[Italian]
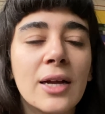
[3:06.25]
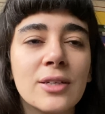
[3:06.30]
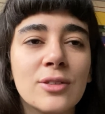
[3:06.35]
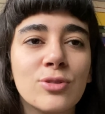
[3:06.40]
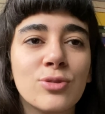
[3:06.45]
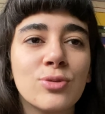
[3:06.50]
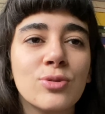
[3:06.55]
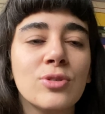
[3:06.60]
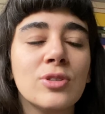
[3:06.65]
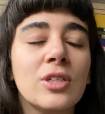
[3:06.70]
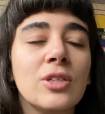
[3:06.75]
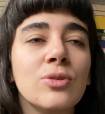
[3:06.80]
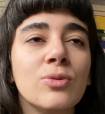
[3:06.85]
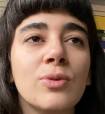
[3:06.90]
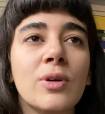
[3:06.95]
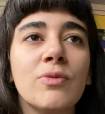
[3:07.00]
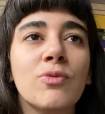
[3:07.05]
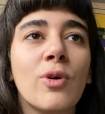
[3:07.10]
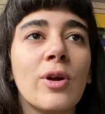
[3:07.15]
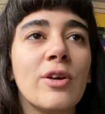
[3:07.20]
nessuno dei
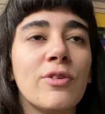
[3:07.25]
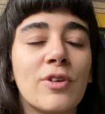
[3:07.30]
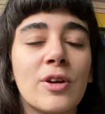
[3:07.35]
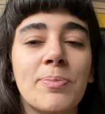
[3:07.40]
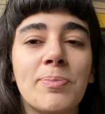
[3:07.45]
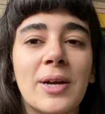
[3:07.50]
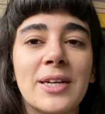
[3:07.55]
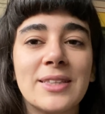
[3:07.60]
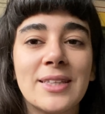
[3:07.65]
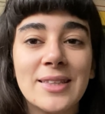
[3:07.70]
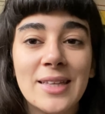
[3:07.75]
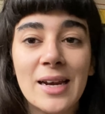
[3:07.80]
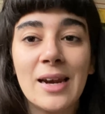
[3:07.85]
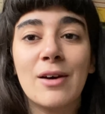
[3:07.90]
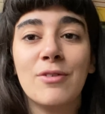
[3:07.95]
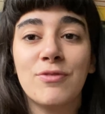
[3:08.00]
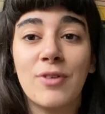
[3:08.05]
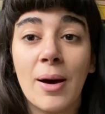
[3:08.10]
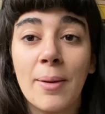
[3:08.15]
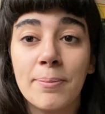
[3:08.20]
due vuole far parte
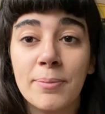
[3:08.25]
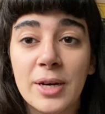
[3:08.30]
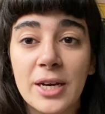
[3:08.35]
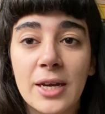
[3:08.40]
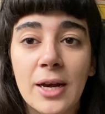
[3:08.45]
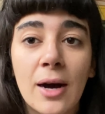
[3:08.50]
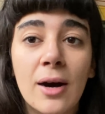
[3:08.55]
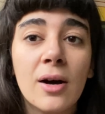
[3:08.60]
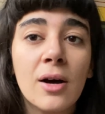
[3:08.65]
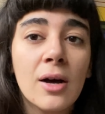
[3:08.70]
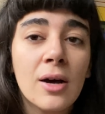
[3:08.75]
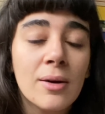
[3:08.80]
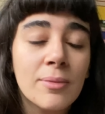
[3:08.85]
della fabbrica,